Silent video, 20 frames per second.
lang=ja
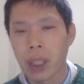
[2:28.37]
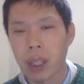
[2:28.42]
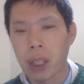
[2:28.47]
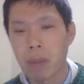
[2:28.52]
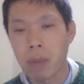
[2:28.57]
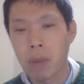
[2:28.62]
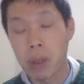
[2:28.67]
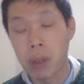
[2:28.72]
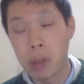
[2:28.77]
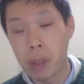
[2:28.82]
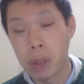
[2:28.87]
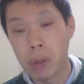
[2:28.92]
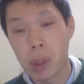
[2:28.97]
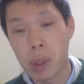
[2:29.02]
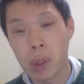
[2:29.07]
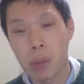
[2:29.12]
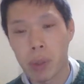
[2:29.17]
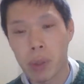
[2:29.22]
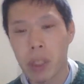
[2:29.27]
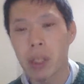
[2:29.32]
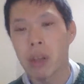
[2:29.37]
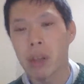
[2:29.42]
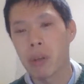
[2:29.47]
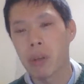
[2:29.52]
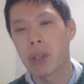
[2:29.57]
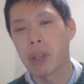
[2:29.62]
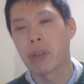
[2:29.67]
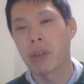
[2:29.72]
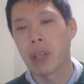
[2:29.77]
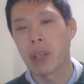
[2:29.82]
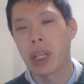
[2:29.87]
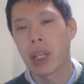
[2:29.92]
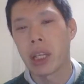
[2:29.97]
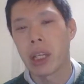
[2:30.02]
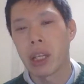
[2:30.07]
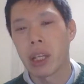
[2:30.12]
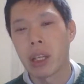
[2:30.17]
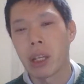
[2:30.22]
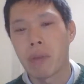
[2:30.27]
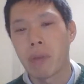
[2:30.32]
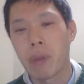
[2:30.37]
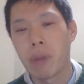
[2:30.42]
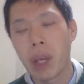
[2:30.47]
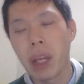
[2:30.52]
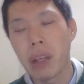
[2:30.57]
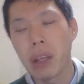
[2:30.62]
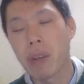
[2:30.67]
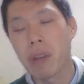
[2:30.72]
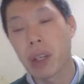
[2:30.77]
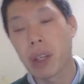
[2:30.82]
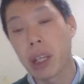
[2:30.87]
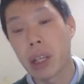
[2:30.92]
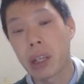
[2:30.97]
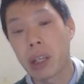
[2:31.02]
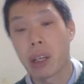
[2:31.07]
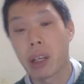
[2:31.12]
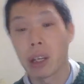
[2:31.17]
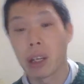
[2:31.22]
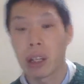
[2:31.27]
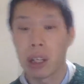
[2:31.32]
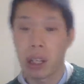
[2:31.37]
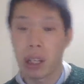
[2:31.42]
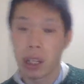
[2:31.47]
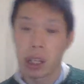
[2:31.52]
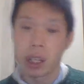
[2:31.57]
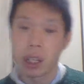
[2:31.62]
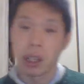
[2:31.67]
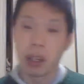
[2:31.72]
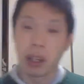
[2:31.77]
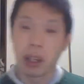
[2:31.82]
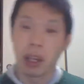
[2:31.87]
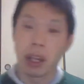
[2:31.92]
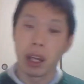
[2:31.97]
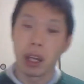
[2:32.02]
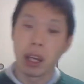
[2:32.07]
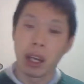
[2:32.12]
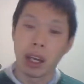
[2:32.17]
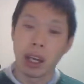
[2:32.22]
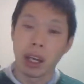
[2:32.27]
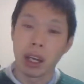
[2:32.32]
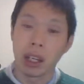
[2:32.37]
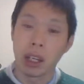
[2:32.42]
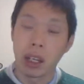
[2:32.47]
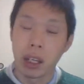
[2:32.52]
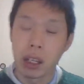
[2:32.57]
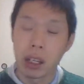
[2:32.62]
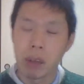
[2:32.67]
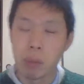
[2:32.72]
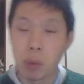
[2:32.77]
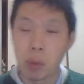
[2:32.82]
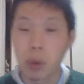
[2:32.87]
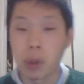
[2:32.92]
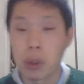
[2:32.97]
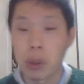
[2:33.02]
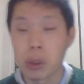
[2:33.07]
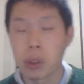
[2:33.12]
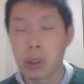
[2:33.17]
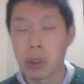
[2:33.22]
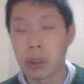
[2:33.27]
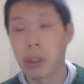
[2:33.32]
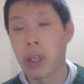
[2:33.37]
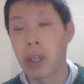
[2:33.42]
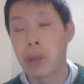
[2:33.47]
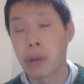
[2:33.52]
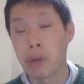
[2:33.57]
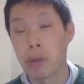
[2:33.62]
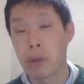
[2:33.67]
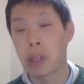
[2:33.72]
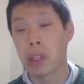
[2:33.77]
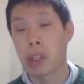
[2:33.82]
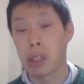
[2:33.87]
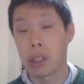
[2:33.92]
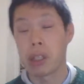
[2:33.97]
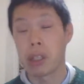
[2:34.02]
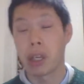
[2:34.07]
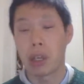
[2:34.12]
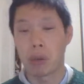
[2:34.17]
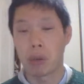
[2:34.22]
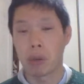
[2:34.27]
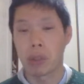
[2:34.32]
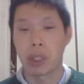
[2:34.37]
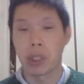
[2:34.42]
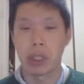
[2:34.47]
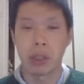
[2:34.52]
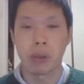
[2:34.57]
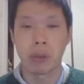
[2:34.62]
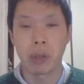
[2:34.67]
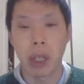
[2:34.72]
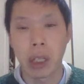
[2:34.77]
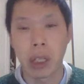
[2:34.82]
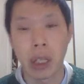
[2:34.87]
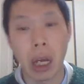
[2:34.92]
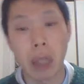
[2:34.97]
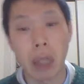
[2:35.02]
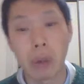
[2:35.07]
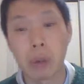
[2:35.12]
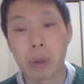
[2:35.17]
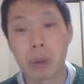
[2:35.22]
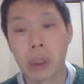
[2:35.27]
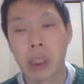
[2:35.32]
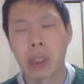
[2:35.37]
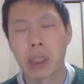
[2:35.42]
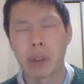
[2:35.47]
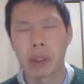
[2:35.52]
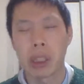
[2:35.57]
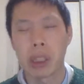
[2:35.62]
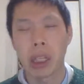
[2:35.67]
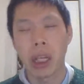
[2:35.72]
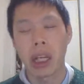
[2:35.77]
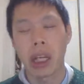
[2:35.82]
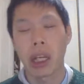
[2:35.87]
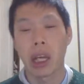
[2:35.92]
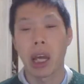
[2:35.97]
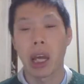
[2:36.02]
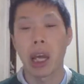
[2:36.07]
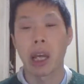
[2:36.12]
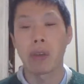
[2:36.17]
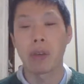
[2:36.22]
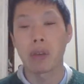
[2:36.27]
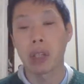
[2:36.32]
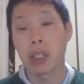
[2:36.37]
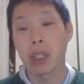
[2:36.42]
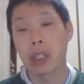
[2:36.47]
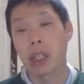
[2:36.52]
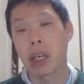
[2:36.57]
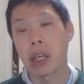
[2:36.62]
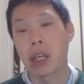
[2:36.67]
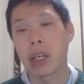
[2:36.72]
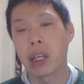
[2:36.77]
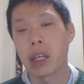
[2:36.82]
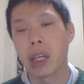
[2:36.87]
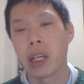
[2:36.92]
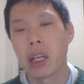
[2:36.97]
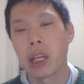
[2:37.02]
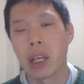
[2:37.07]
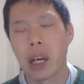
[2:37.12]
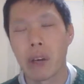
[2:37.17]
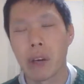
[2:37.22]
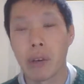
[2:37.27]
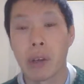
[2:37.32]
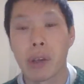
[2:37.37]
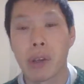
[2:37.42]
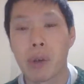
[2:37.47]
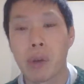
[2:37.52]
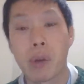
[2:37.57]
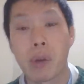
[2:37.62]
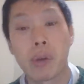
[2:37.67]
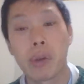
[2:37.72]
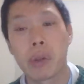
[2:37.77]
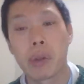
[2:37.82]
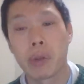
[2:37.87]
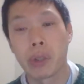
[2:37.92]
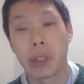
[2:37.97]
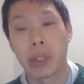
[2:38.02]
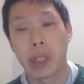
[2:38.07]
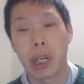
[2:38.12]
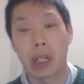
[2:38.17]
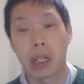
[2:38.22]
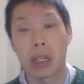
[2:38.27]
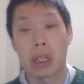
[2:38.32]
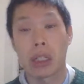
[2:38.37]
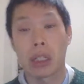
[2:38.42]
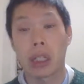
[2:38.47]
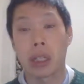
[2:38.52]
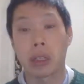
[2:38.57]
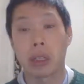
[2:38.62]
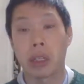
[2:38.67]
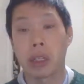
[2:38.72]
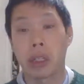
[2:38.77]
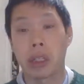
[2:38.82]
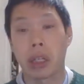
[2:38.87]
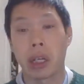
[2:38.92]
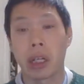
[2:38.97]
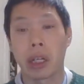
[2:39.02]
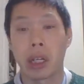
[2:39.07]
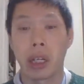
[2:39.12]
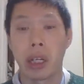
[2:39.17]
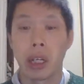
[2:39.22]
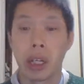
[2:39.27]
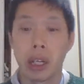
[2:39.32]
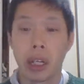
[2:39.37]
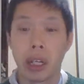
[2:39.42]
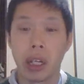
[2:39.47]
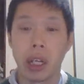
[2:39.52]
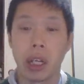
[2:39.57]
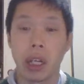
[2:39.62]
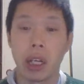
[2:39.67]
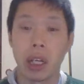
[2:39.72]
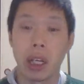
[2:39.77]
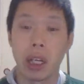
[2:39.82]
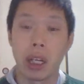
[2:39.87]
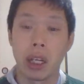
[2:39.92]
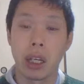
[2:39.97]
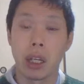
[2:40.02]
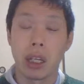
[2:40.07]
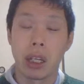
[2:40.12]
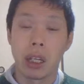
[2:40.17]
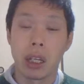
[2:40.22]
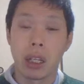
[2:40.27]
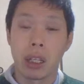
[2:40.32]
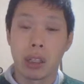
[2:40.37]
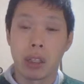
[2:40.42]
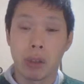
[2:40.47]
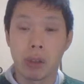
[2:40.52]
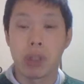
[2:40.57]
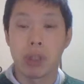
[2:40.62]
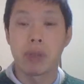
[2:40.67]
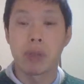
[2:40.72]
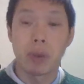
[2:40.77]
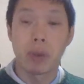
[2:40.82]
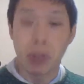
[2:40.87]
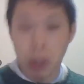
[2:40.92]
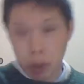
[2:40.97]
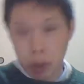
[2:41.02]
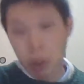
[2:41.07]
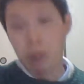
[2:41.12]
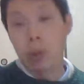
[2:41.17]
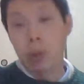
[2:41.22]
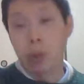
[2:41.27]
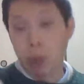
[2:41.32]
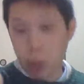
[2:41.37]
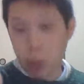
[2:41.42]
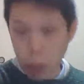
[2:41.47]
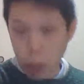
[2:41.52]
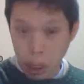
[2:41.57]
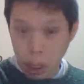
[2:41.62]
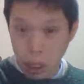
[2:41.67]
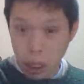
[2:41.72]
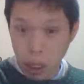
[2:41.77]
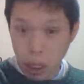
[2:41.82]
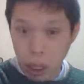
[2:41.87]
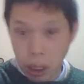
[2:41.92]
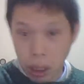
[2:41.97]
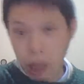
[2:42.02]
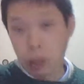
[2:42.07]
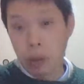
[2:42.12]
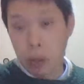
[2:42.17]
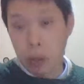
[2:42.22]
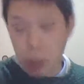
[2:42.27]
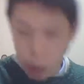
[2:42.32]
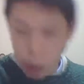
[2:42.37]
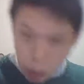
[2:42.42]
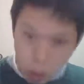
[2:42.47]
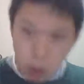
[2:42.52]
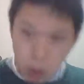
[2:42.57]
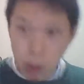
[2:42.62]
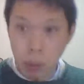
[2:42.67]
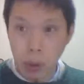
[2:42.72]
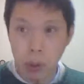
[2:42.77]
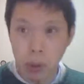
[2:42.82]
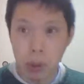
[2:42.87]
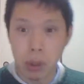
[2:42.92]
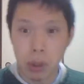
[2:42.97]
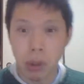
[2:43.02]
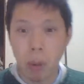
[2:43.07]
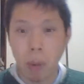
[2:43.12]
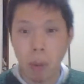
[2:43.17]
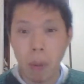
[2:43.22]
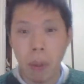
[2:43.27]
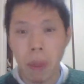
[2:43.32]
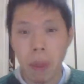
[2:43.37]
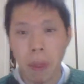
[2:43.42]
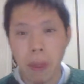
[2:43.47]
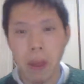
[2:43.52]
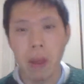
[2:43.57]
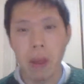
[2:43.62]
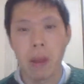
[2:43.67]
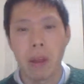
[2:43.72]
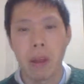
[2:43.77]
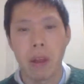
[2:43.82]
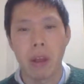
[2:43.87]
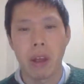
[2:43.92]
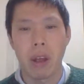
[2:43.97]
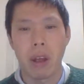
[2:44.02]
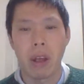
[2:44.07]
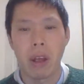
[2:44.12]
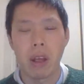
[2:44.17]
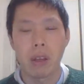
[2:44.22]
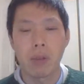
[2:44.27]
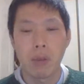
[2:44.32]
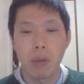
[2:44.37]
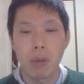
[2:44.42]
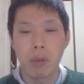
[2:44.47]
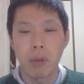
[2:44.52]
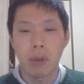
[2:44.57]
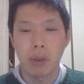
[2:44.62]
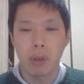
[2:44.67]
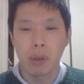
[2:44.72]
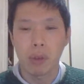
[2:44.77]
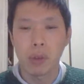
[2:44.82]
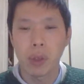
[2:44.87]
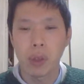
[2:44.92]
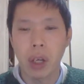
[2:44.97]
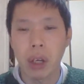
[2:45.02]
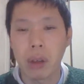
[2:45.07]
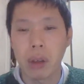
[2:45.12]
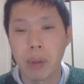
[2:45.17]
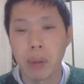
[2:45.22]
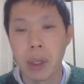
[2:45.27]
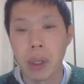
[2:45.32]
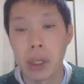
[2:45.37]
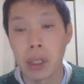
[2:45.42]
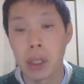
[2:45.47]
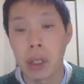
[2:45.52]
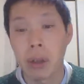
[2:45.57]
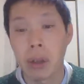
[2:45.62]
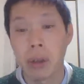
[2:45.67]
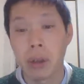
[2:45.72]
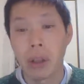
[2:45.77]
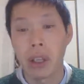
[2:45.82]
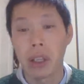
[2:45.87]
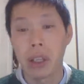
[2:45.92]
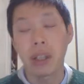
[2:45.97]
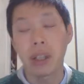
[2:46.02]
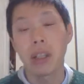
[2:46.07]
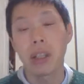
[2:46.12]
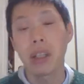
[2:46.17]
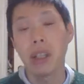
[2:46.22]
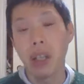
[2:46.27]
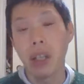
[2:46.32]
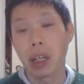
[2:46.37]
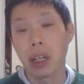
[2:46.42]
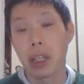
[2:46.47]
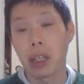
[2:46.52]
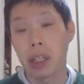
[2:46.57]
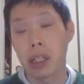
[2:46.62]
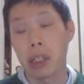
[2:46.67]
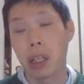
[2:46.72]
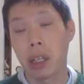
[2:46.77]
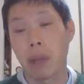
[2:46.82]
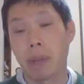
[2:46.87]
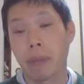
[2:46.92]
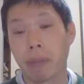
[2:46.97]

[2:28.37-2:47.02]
まあ、広島庶民革命とはね、メインにはね、やはり、ね、えー、暴走するね、湯崎秀彦知事をね、打倒し、そしてね、えー、湯崎さんやね、あるいは教育長の平川さんたちからね、えー、広島をね、庶民の手に、あなたの手に取り戻すとね、えー、そういう、そういう革命です。しかしながらですね、